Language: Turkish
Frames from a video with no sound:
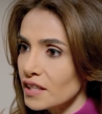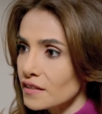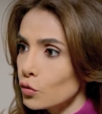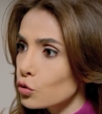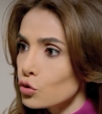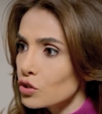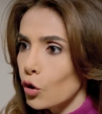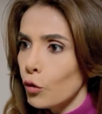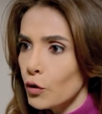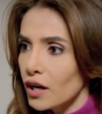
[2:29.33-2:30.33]
İte uğursuza
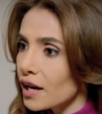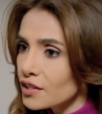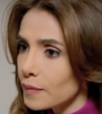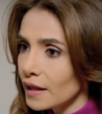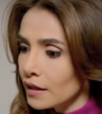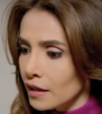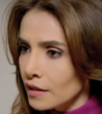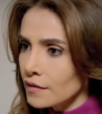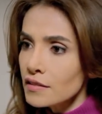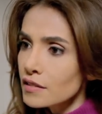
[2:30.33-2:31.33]
kopuğa karşı ben
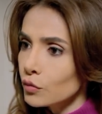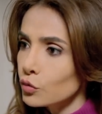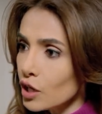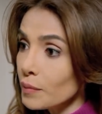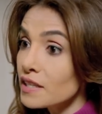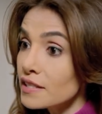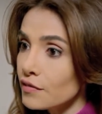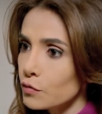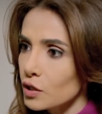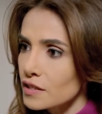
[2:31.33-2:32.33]
nasıl savunacağım? Kız
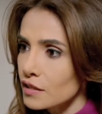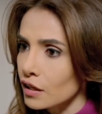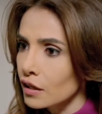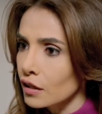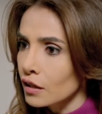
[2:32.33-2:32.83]
evi burası.